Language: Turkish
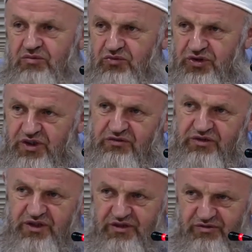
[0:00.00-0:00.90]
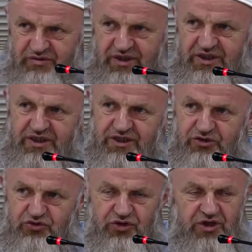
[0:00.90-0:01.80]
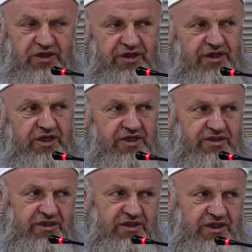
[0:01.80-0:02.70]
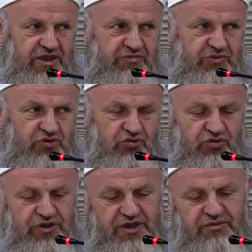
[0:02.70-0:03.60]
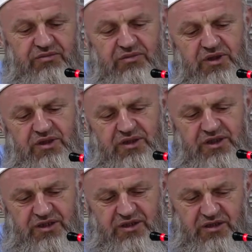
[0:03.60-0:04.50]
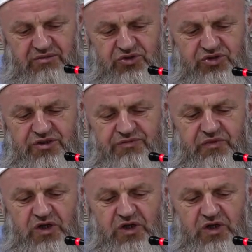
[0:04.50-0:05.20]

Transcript: Münker ve Nekir meleklerin suallerine hazırlık yapmış olayım de, demişti.